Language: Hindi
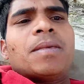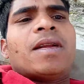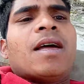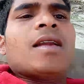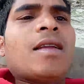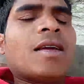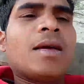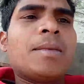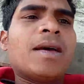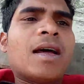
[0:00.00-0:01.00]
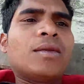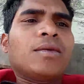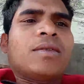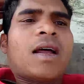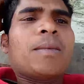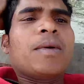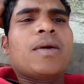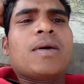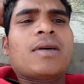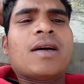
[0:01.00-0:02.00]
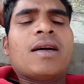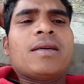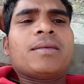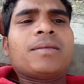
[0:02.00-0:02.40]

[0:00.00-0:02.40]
फ्रेंड ये मेरा दूसरा ब्लॉग है